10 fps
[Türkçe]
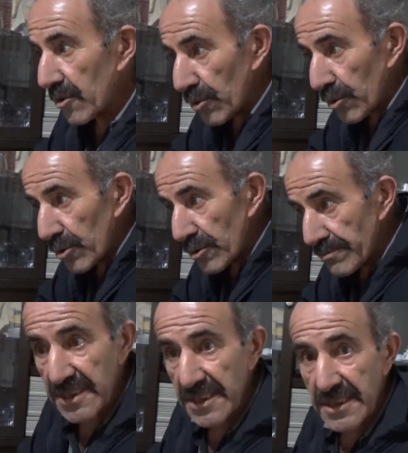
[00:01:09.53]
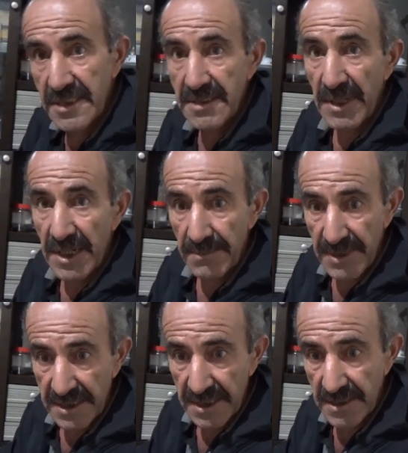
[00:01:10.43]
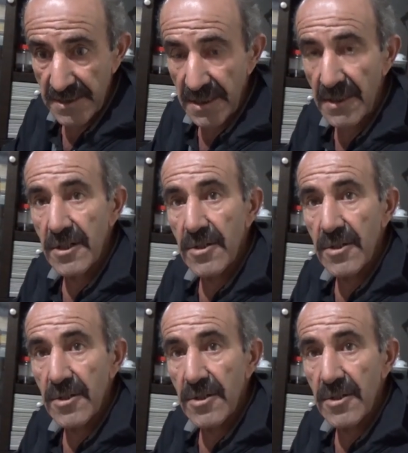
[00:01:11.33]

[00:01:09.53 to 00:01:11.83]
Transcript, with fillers: oğlum ikisi beraber getirdi.